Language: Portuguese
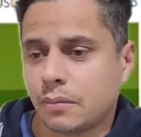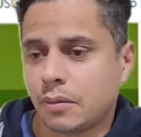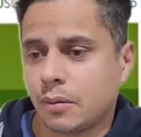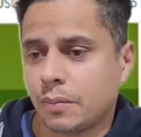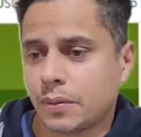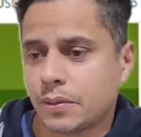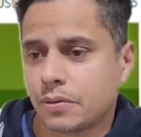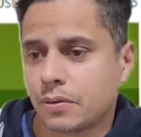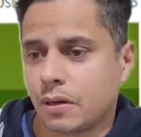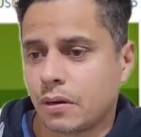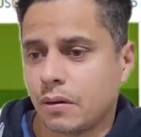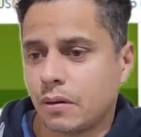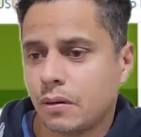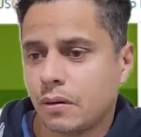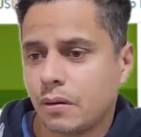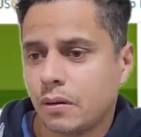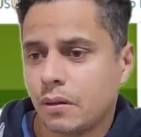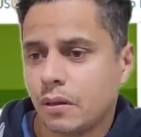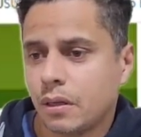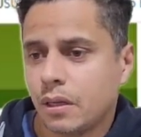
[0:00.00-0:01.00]
tá bom, pessoal?
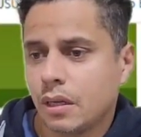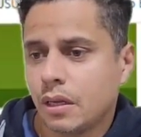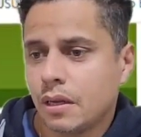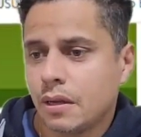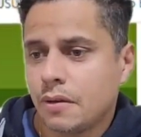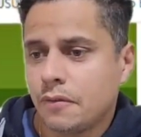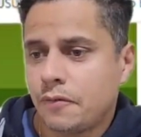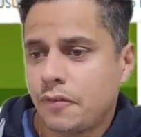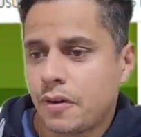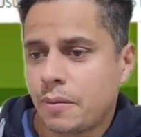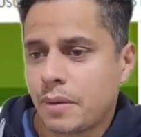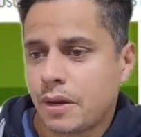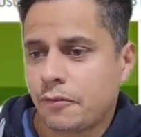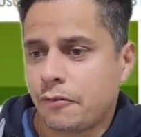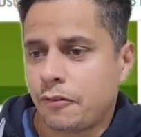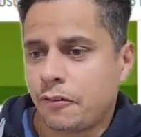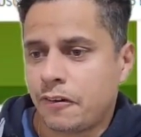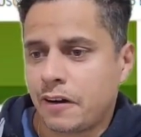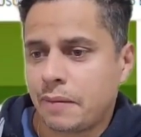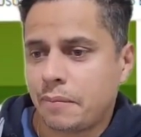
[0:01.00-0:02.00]
Fêmea
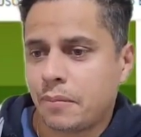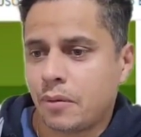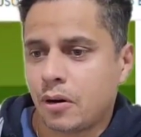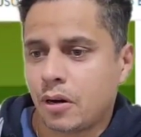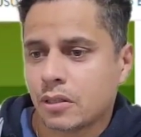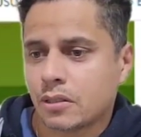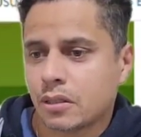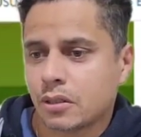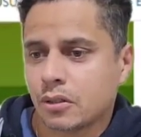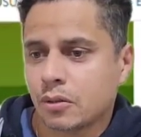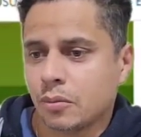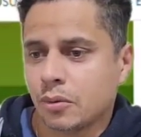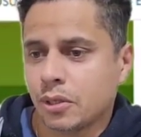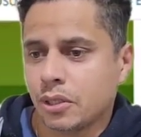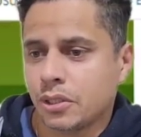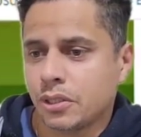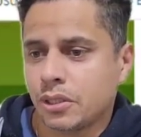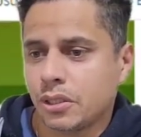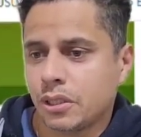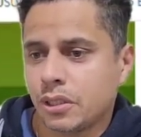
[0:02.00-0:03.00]
famosa do
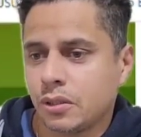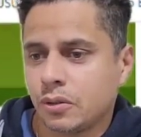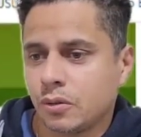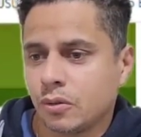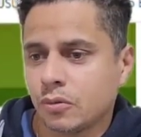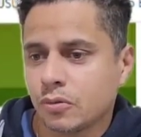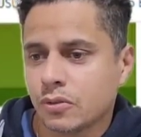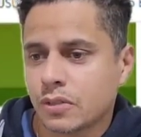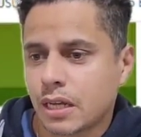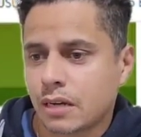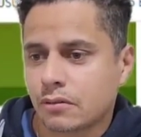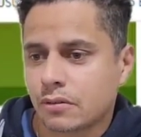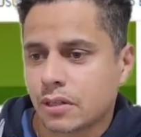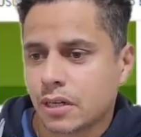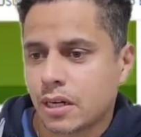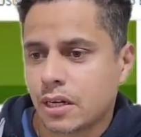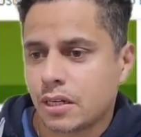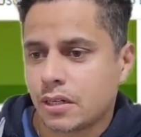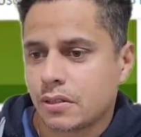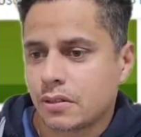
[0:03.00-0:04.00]
Buriti,
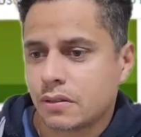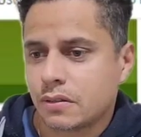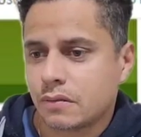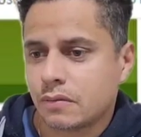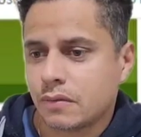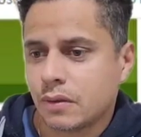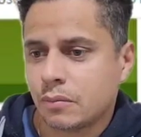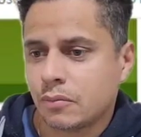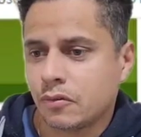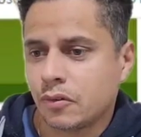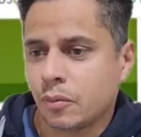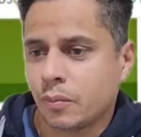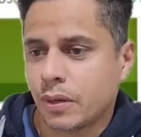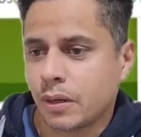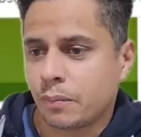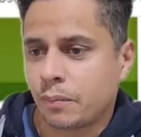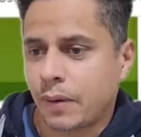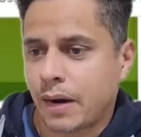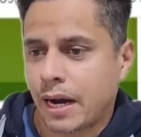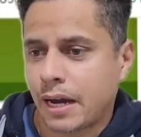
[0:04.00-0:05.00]
103. Vamos ver
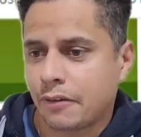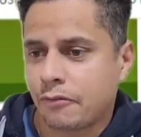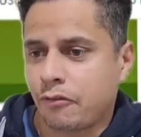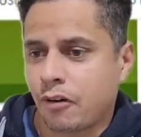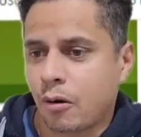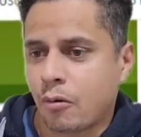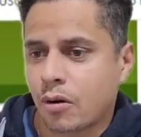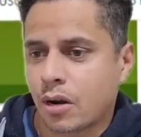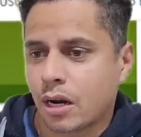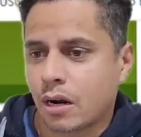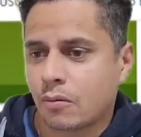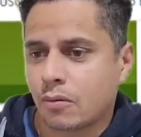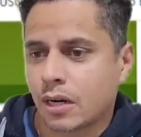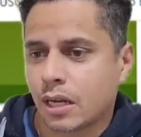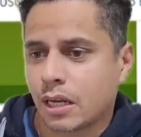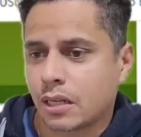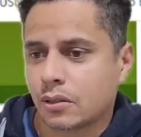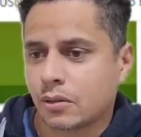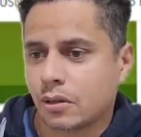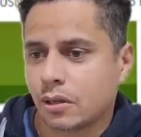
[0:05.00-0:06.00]
o pai Falcão,
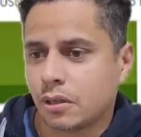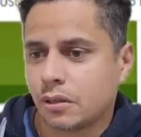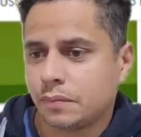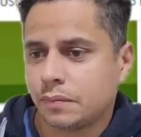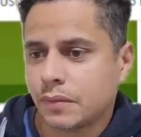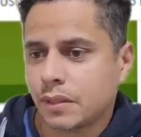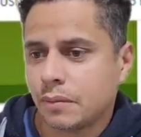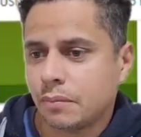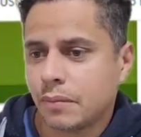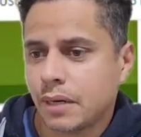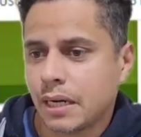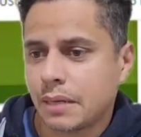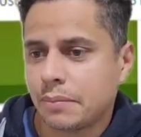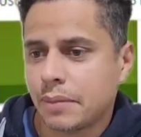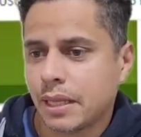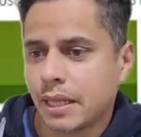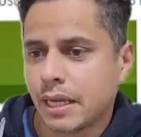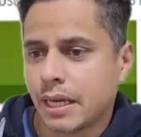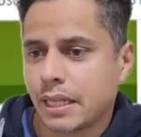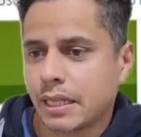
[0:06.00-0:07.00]
galador. Mãe
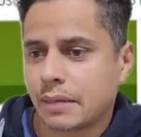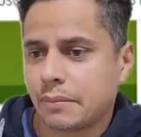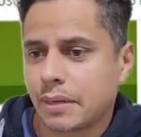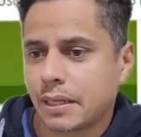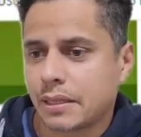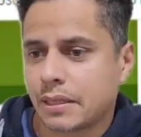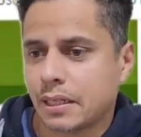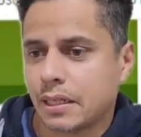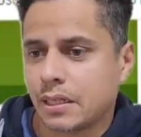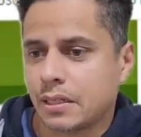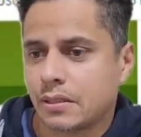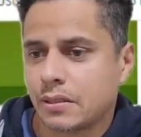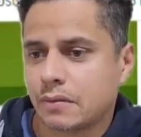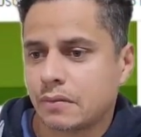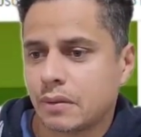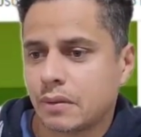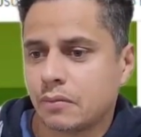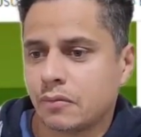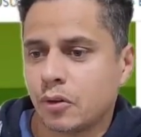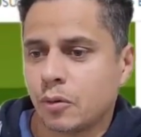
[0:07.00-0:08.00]
Milena, matriz.
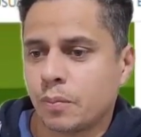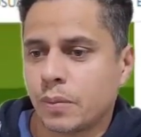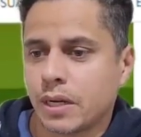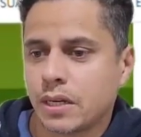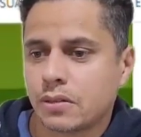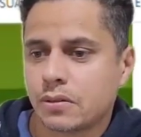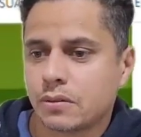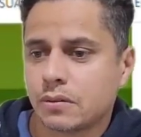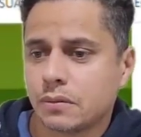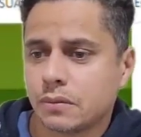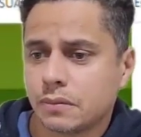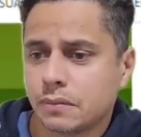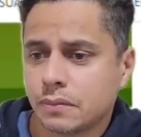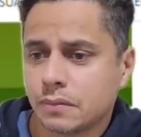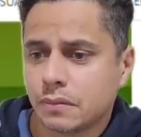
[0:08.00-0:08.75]
Vamos ver o preço?